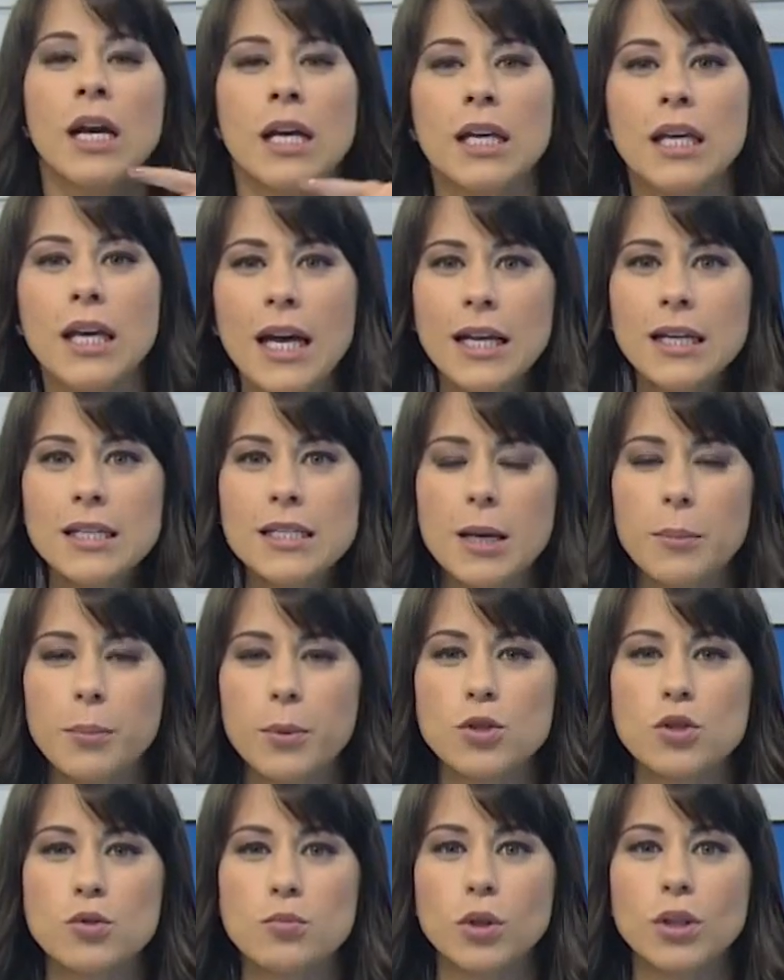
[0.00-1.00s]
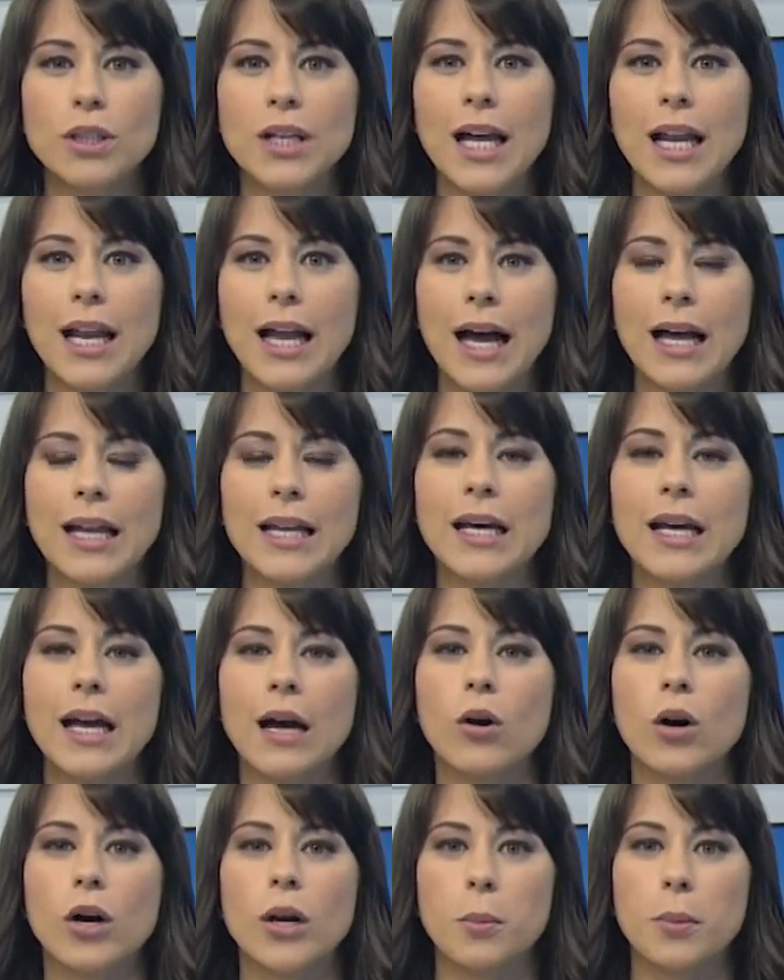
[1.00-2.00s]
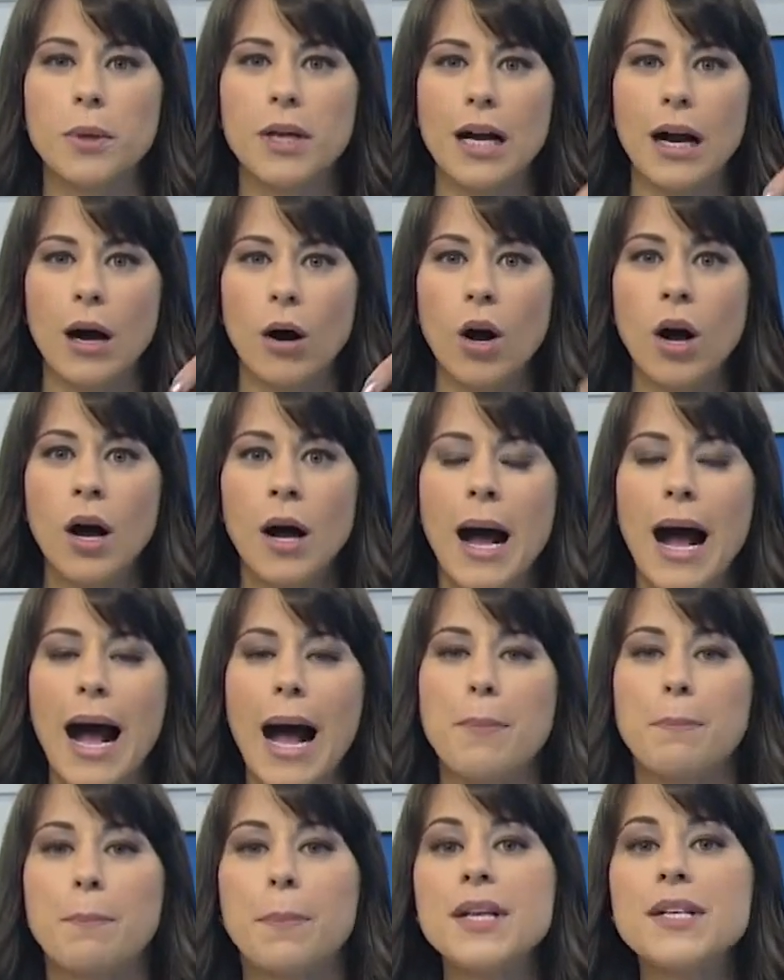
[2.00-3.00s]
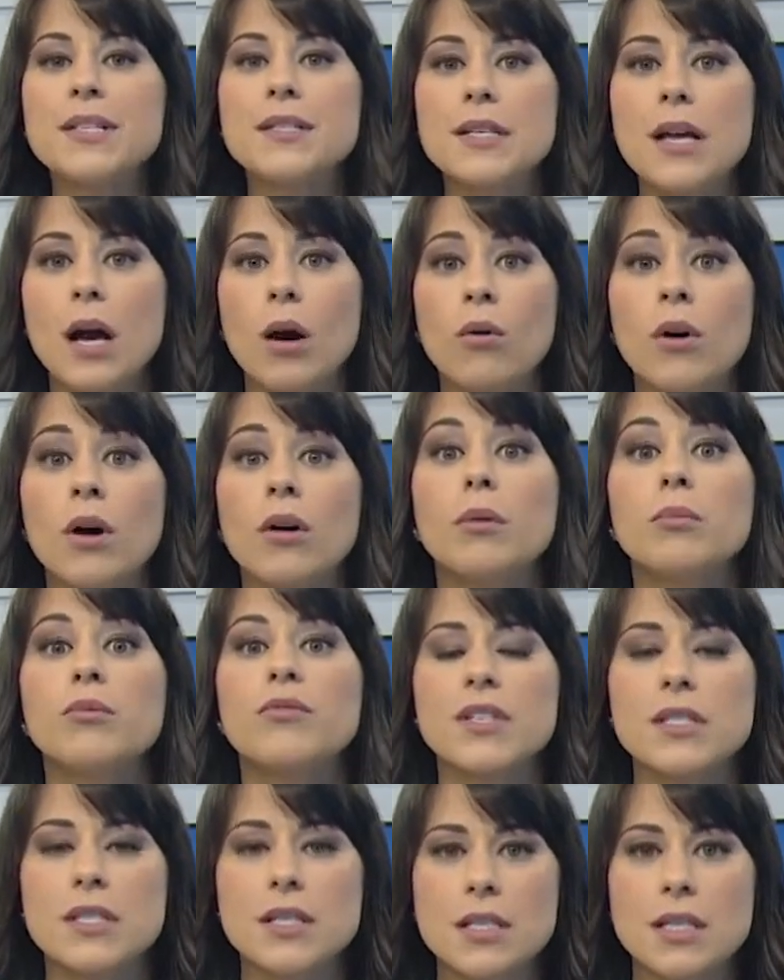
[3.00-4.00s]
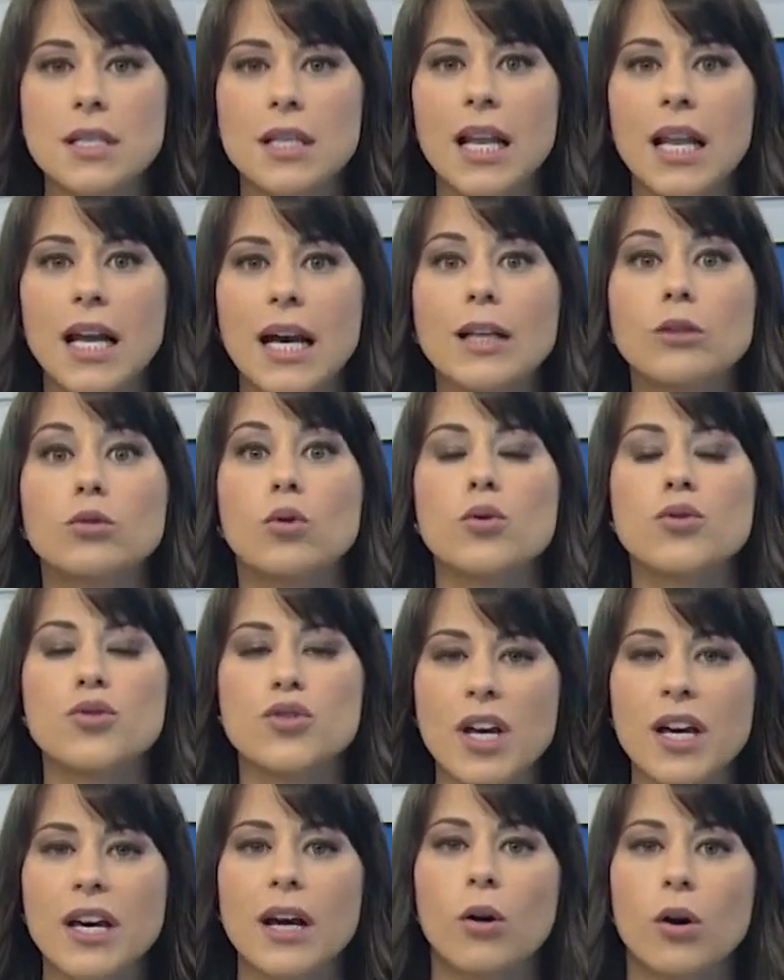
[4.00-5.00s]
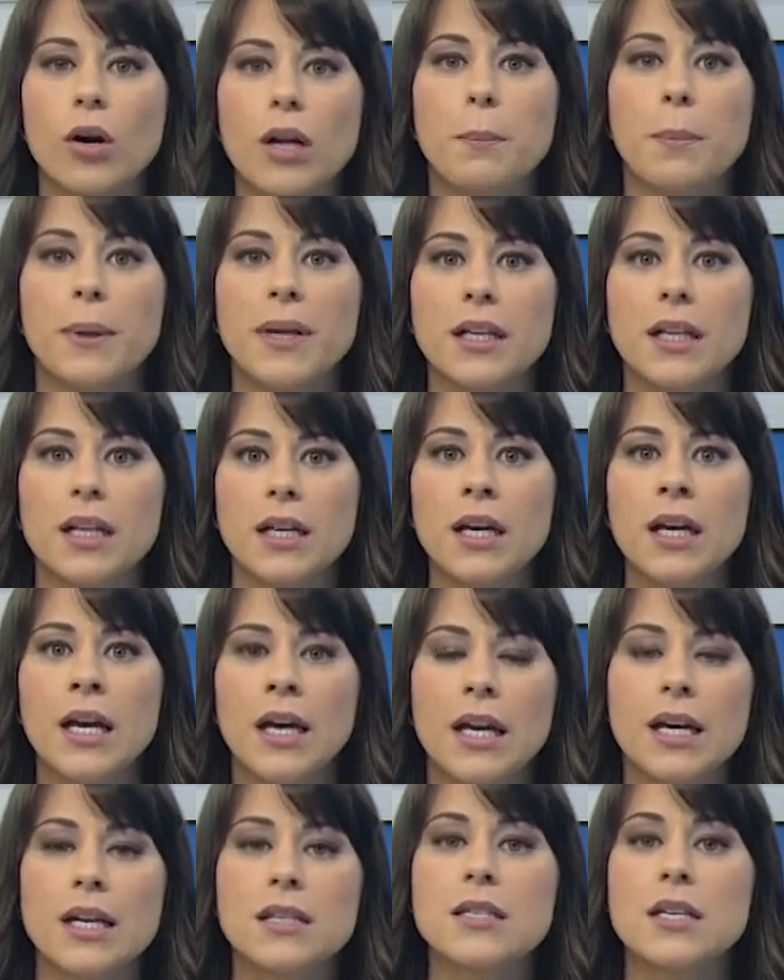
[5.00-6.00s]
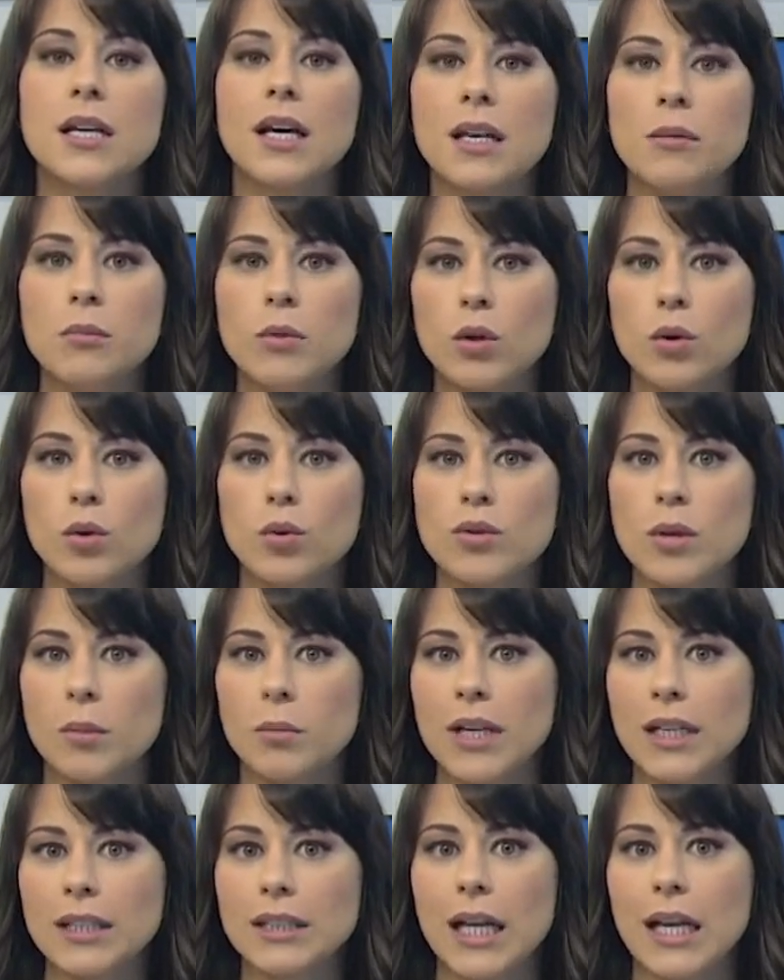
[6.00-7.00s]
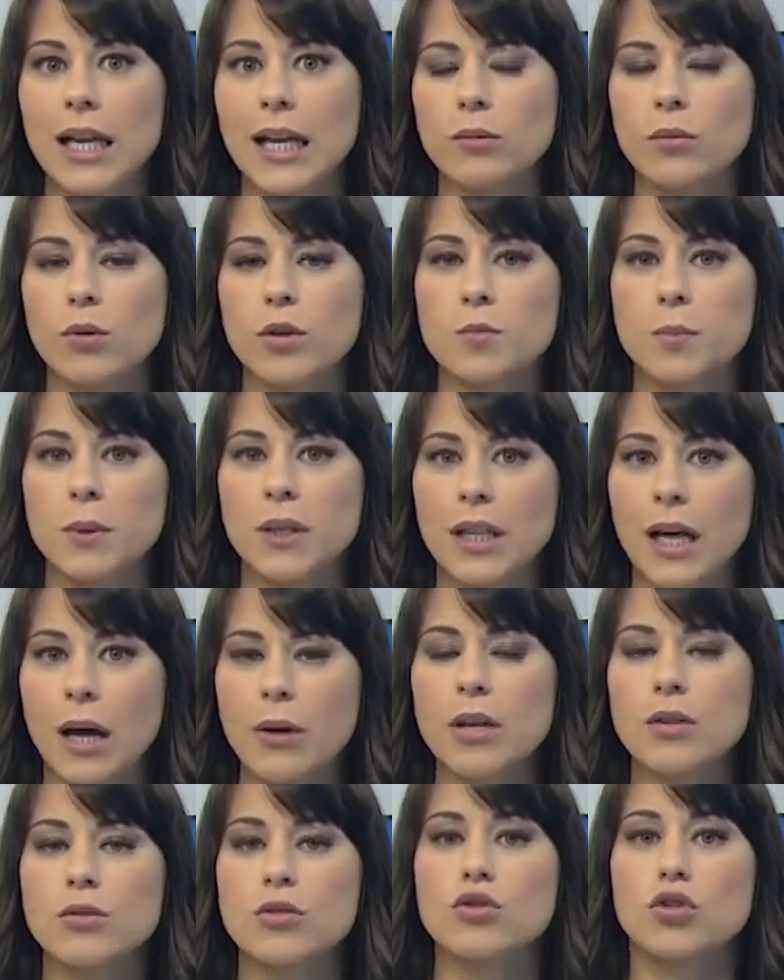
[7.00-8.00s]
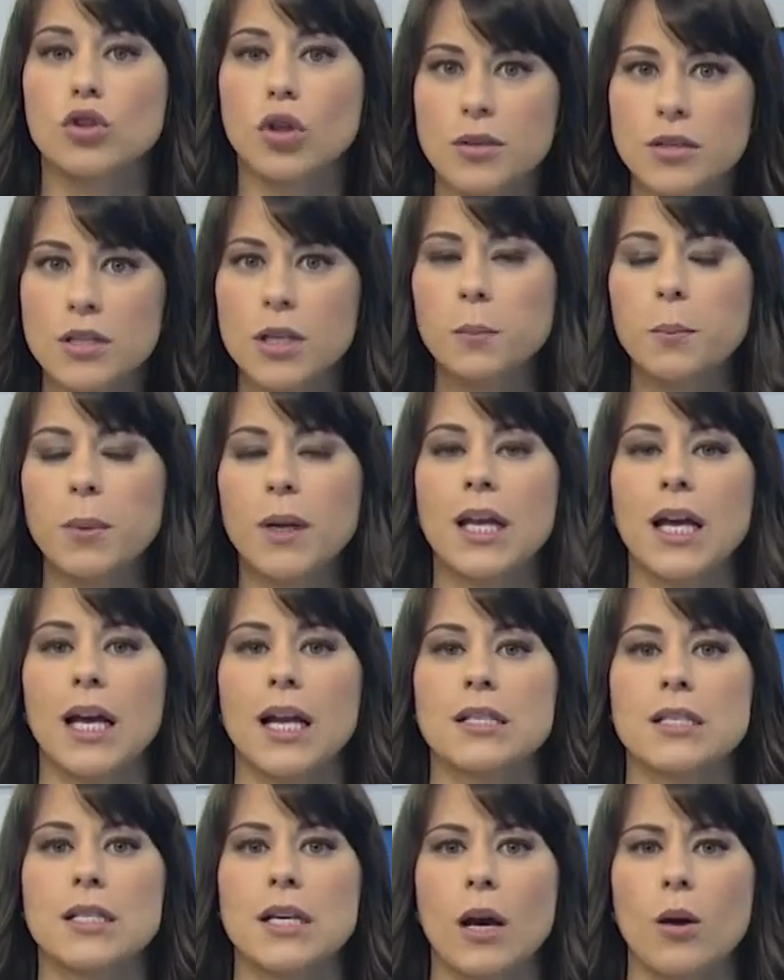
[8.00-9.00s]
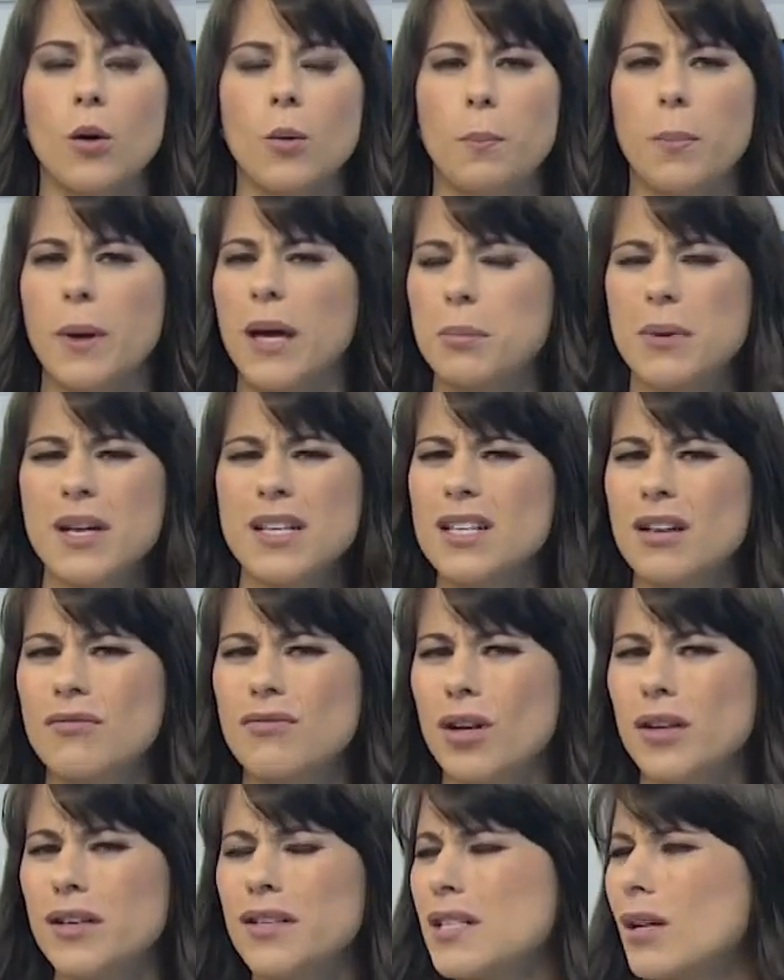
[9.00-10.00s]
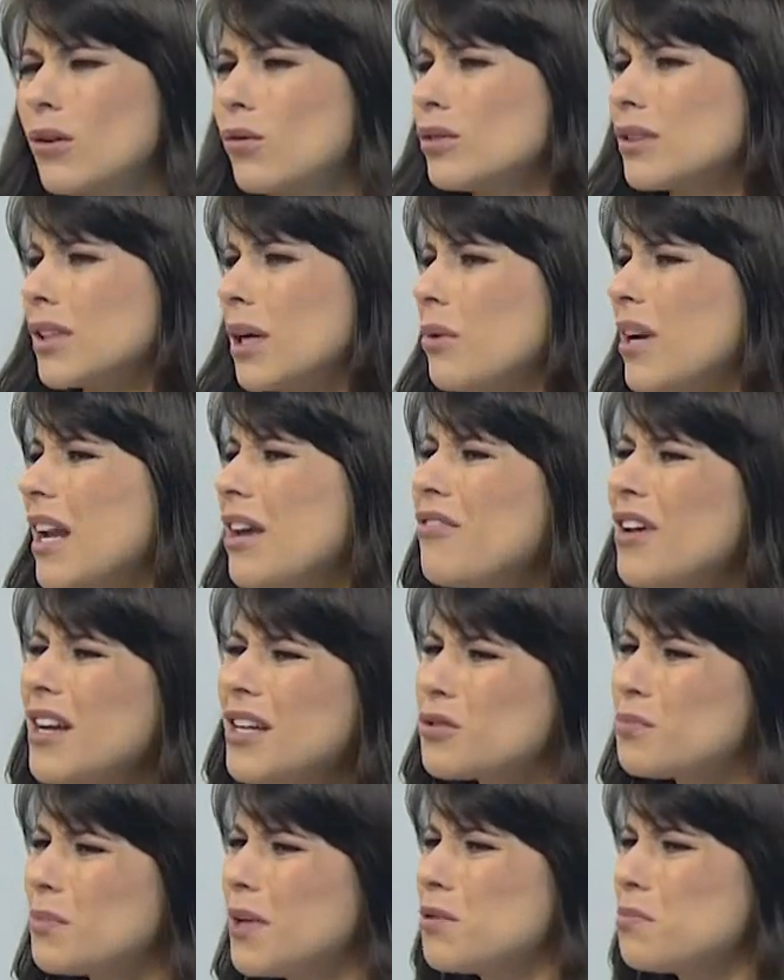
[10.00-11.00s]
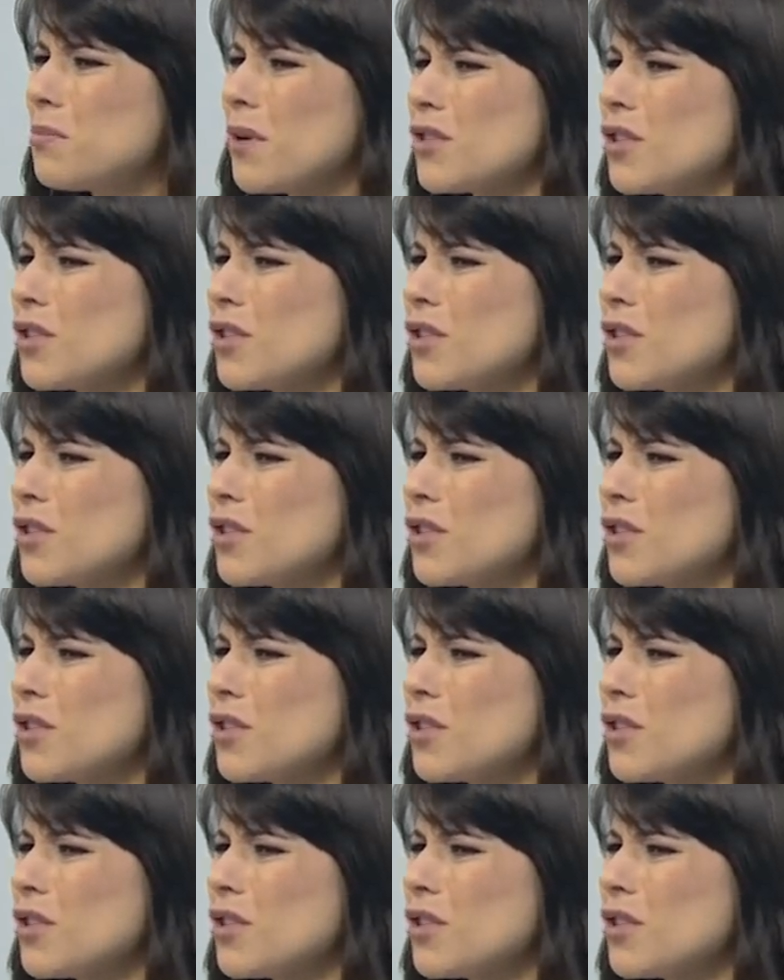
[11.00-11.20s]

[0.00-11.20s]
e ele se aproximou dela, a lei agora obriga ó, a prisão. Vamos ver se esse delegado consegue agora prender esse criminoso. A mulher está lá no hospital e a gente torcendo para que ela se recupere, porque essa violência contra a mulher, infelizmente, minha